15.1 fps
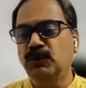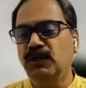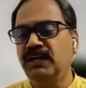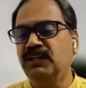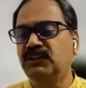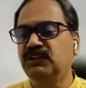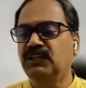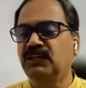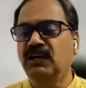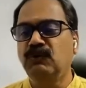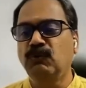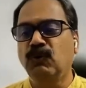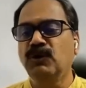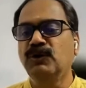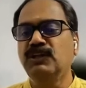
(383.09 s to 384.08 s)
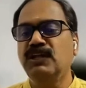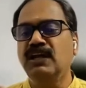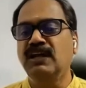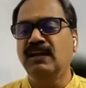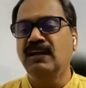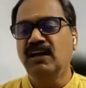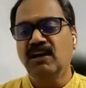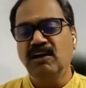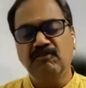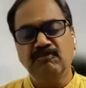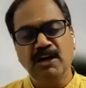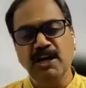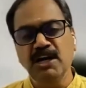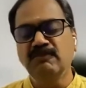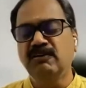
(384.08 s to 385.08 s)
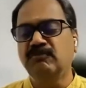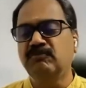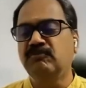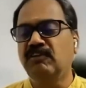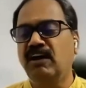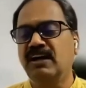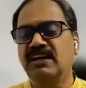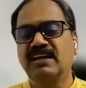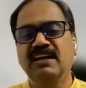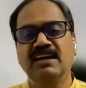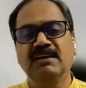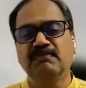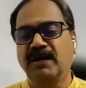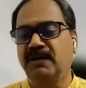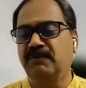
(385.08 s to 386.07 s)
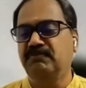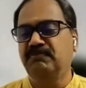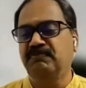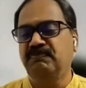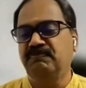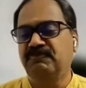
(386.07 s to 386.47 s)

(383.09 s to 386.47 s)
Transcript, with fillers: உலகத்தில் ஓங்குதல் வள்ளுவம் வாக்கில் மனம்